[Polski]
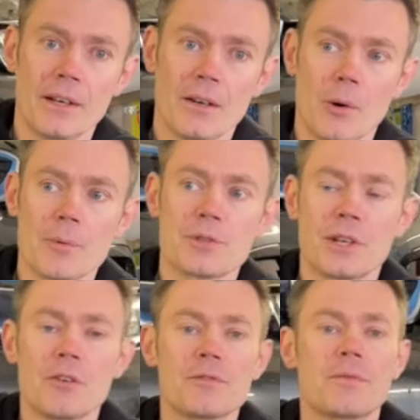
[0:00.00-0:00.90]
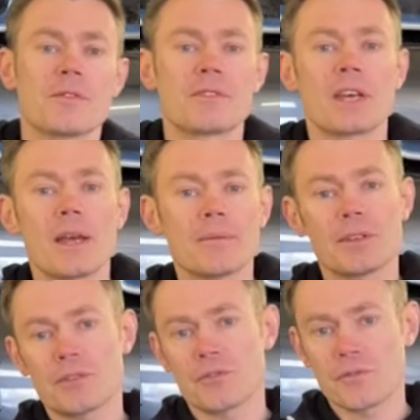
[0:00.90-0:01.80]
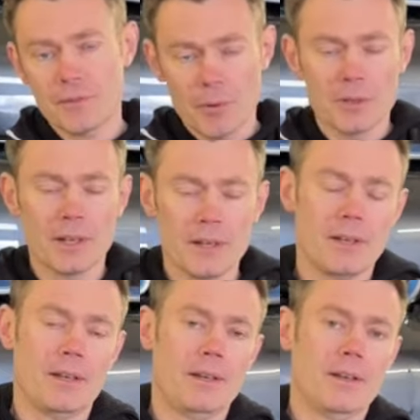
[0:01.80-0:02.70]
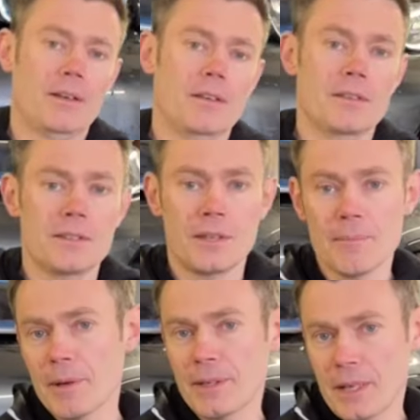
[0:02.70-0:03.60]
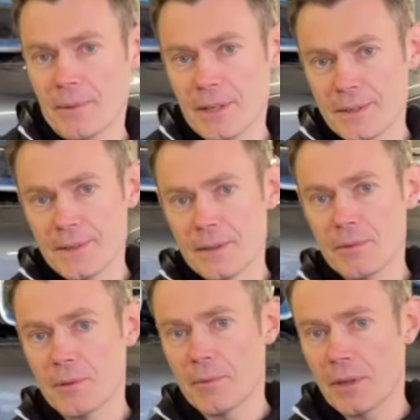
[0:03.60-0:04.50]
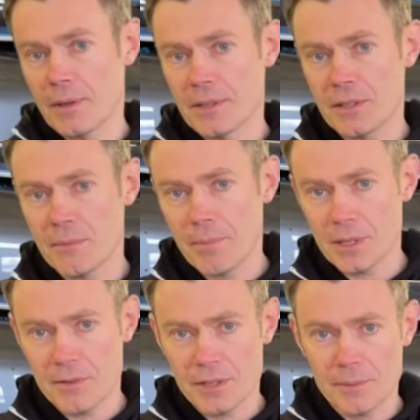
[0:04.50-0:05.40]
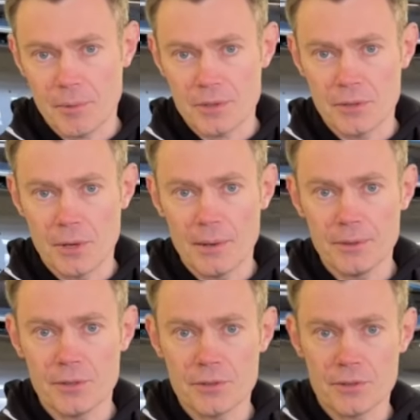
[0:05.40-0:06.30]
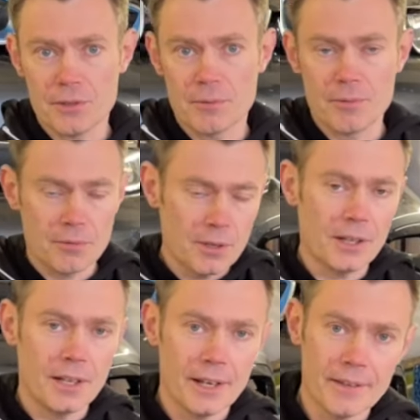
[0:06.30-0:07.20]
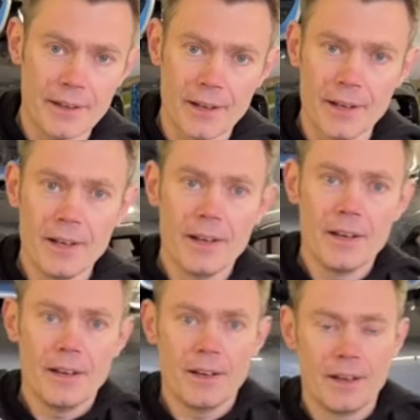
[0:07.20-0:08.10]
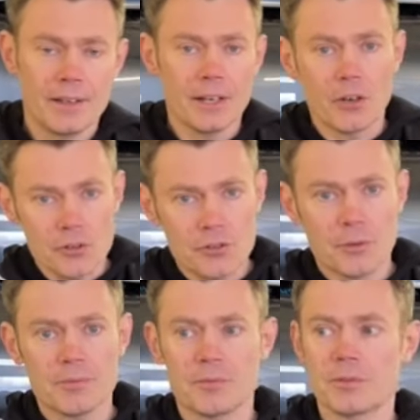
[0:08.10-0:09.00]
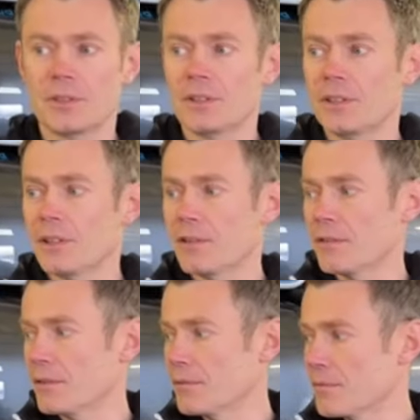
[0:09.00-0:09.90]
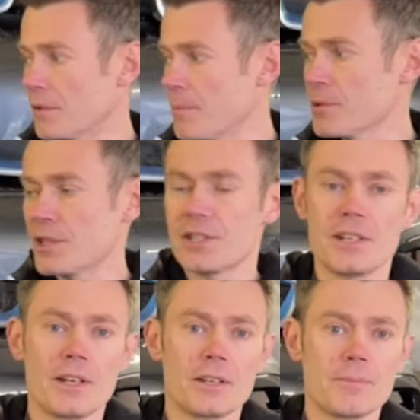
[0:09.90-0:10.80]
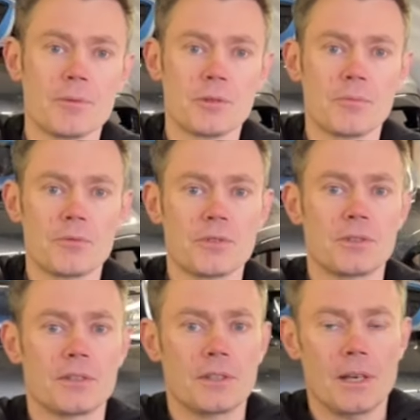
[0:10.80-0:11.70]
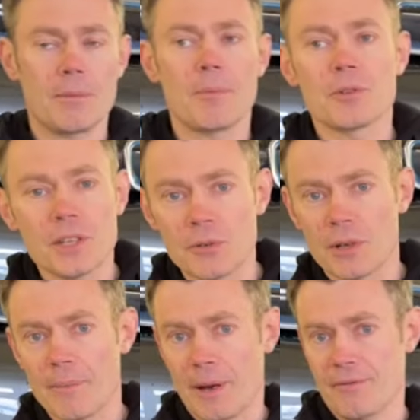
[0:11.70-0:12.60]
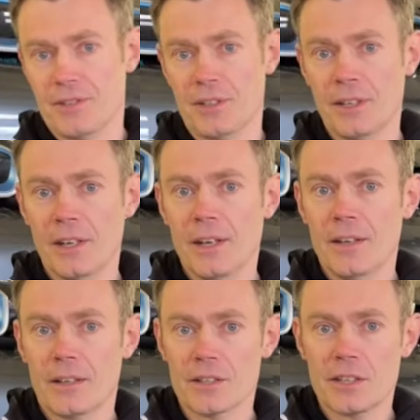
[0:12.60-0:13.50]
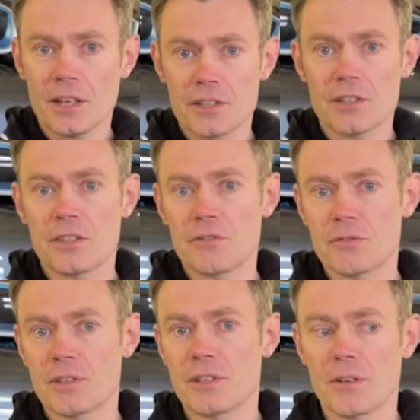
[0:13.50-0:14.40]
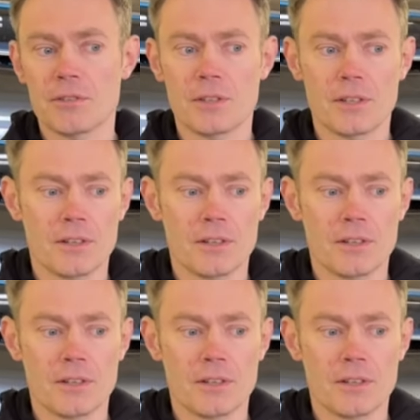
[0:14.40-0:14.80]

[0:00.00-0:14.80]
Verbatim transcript: Oprócz tego wzajemnie też już wspólnie e, i z tym partnerem, jak i z innymi e, zaczynamy pracować nad procedurami dotyczącymi obsługi klienta, jakości obsługi, wyposażenia i sposobu jakby procedur naprawczych. Także takie rzeczy też już zaczynają się